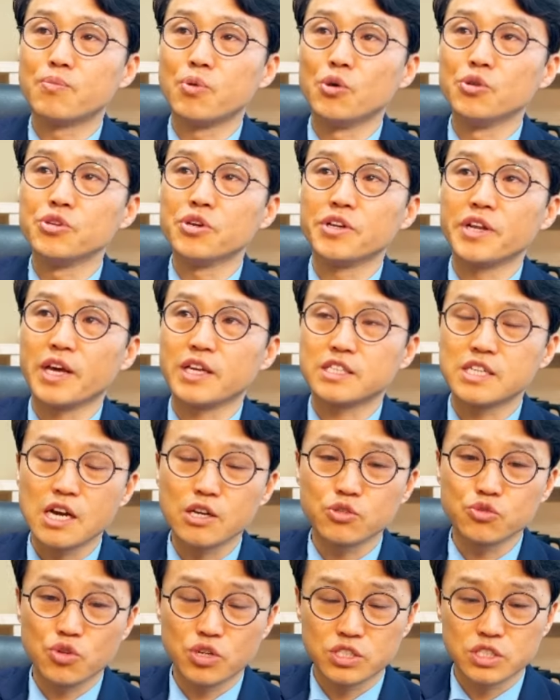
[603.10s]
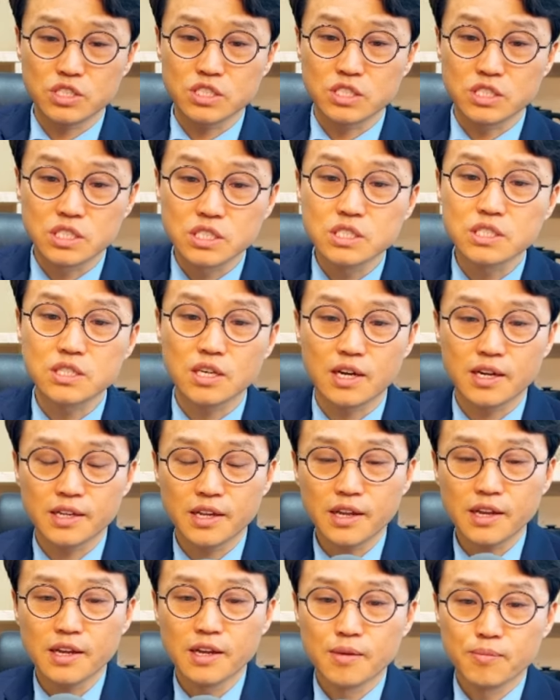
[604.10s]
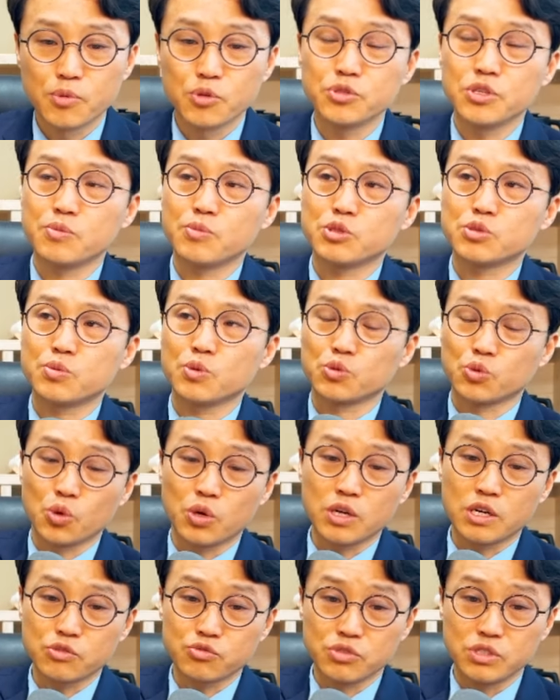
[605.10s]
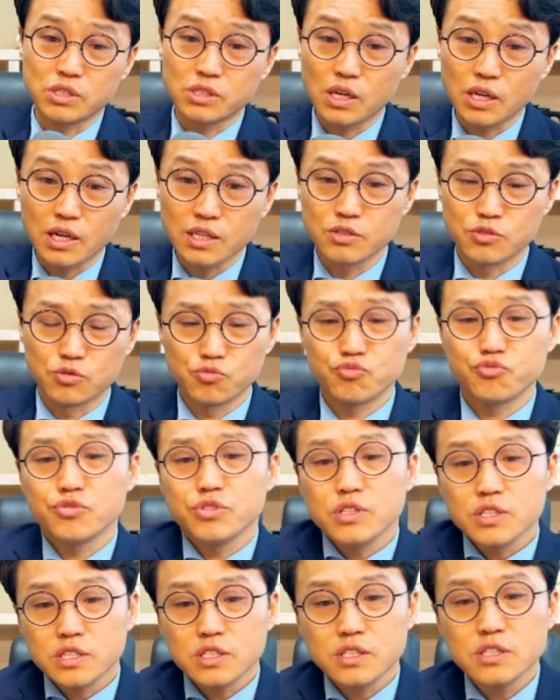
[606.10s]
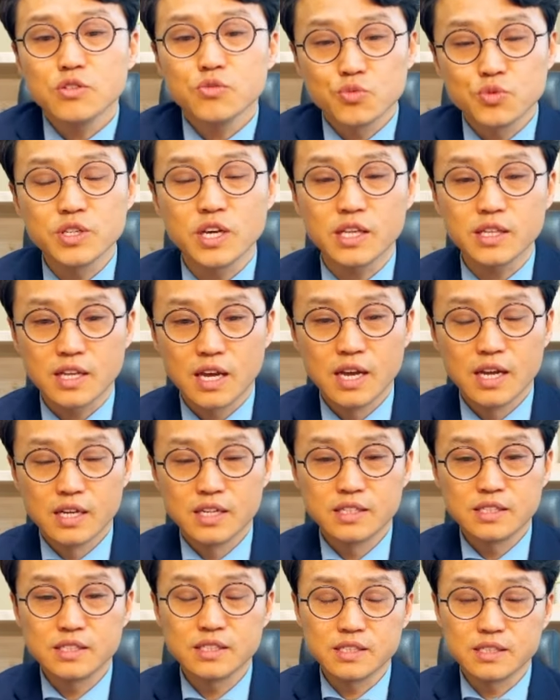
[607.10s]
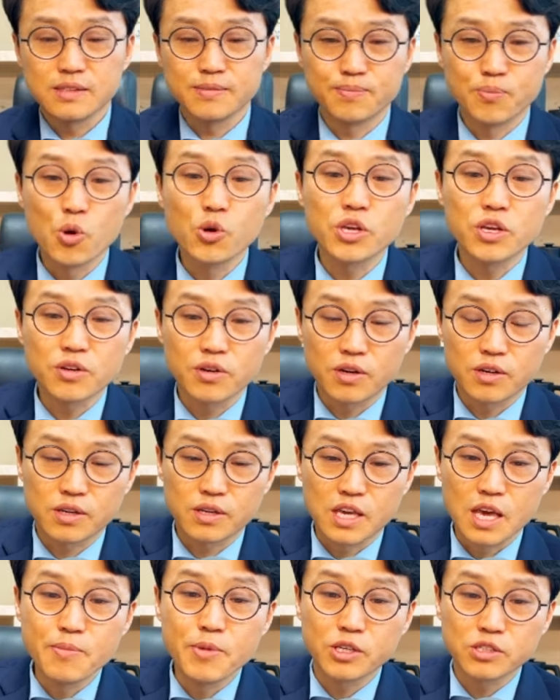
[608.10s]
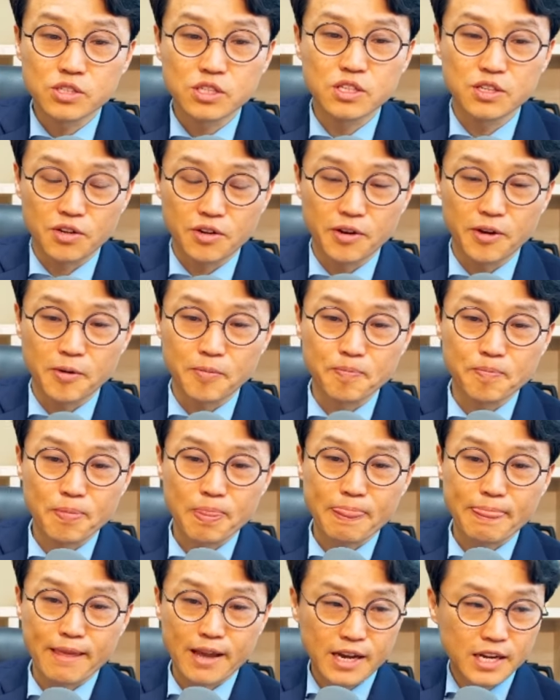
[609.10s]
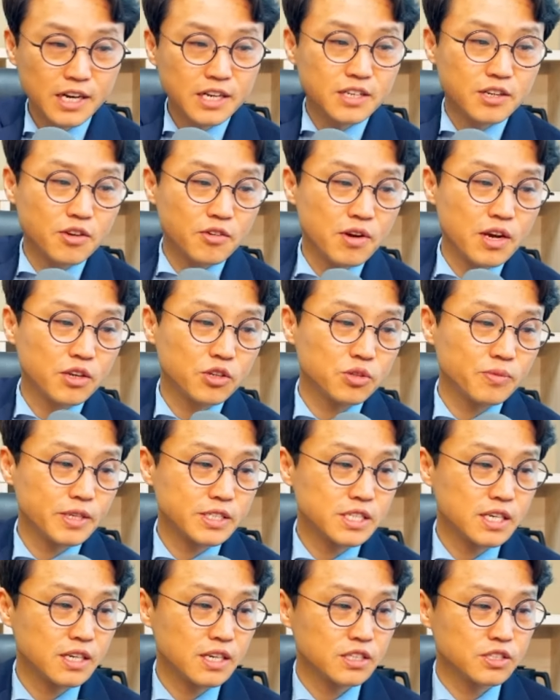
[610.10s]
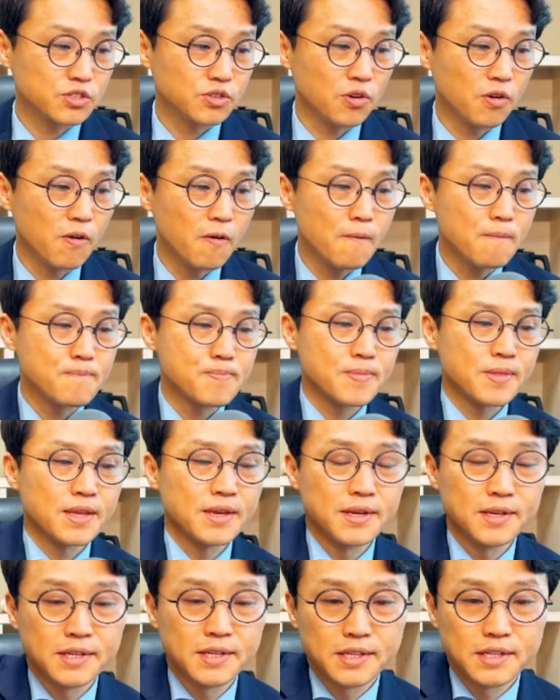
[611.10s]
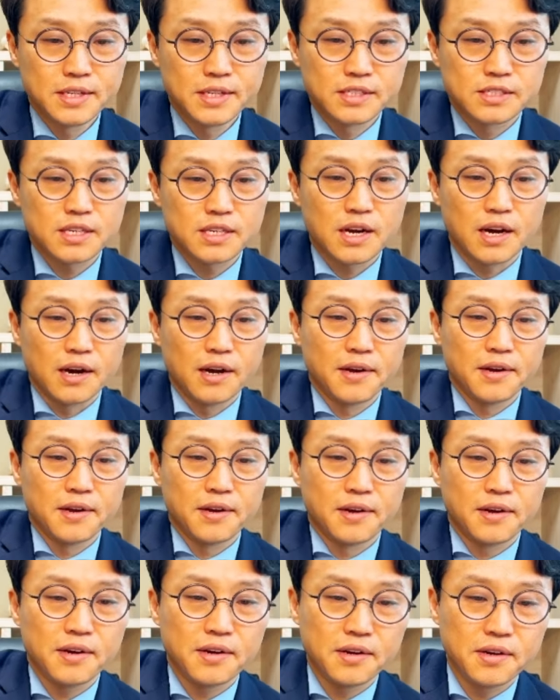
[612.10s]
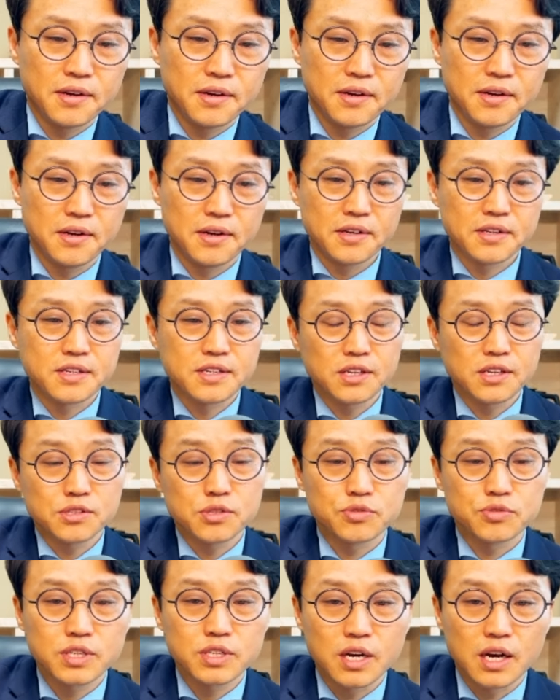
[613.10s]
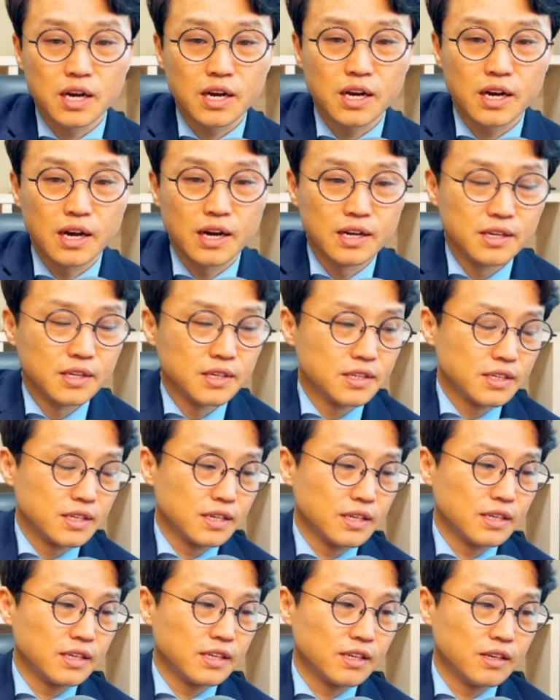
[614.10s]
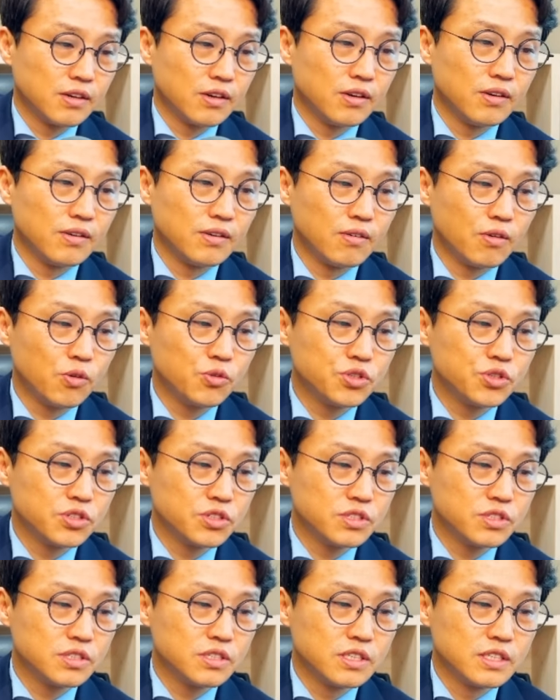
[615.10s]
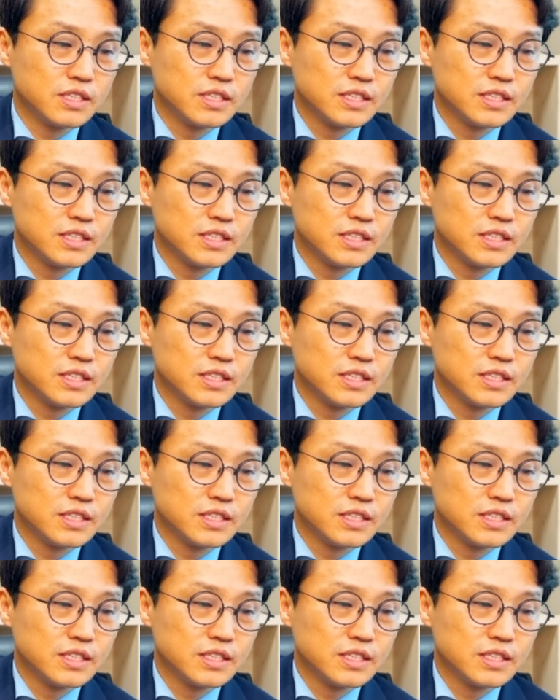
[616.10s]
본연의 창조하신 그 질서 안에 본연의 모습으로 돌아갈 수 있다라는, 우리를 위한 음, 복인 계명들인 거예요. 하나님과의 관계도 마찬가지고. 자, 어, 그래서 우리가 어, 오늘